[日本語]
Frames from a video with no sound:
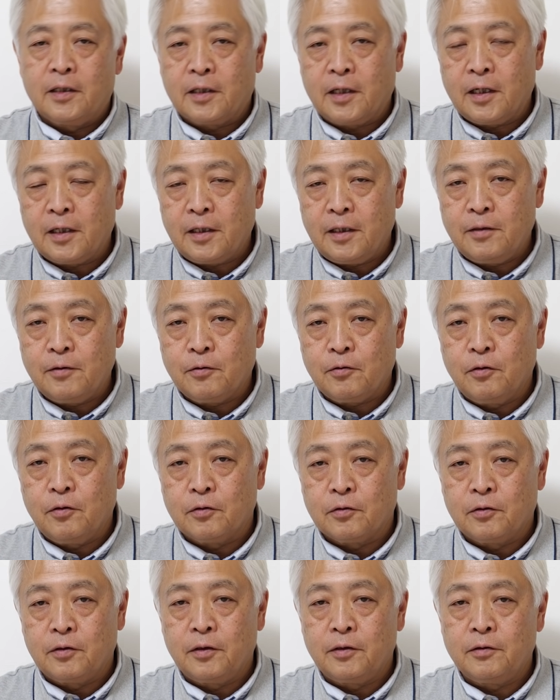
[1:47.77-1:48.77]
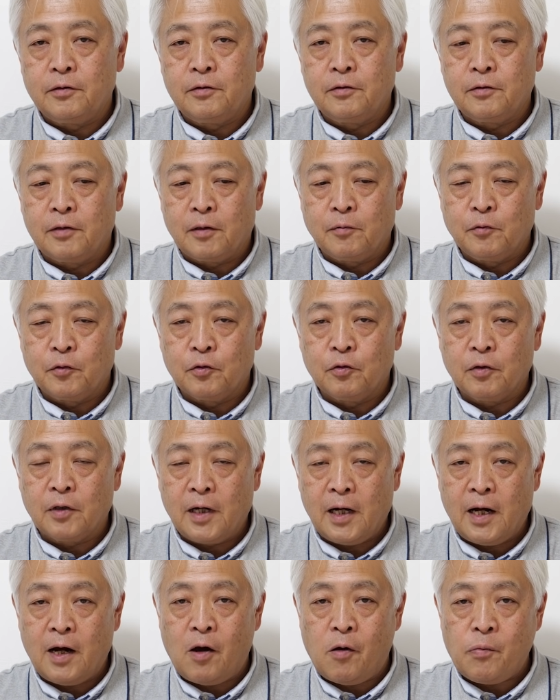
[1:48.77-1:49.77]
海外旅行っていうようなもの
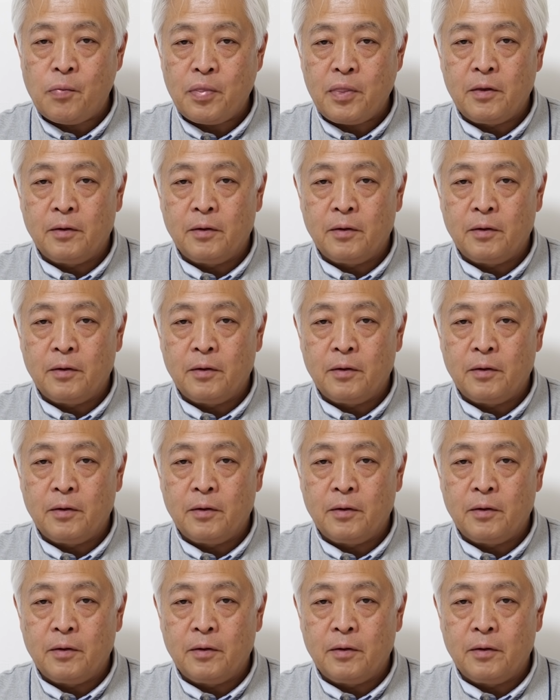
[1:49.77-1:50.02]
が、